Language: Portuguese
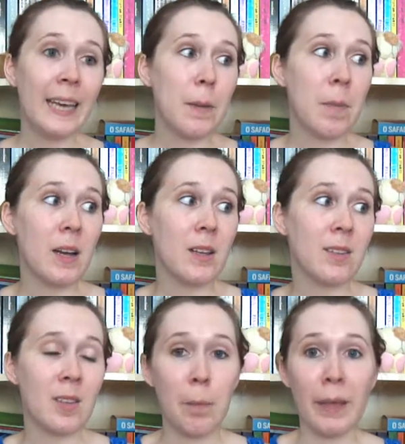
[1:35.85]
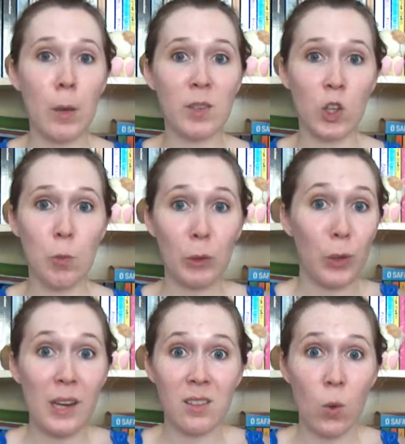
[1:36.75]
mas também é um sentimento
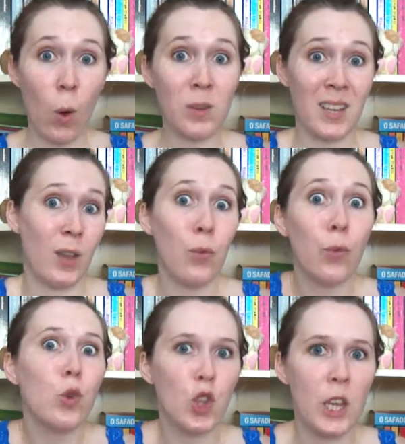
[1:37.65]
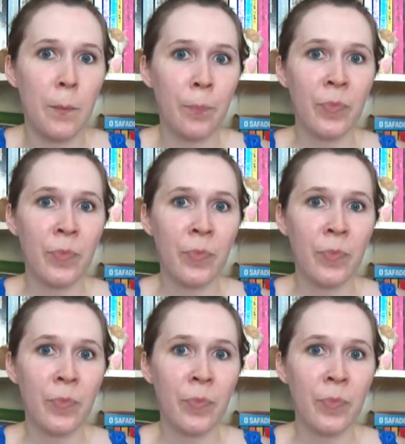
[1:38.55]
que eles não conseguem fugir.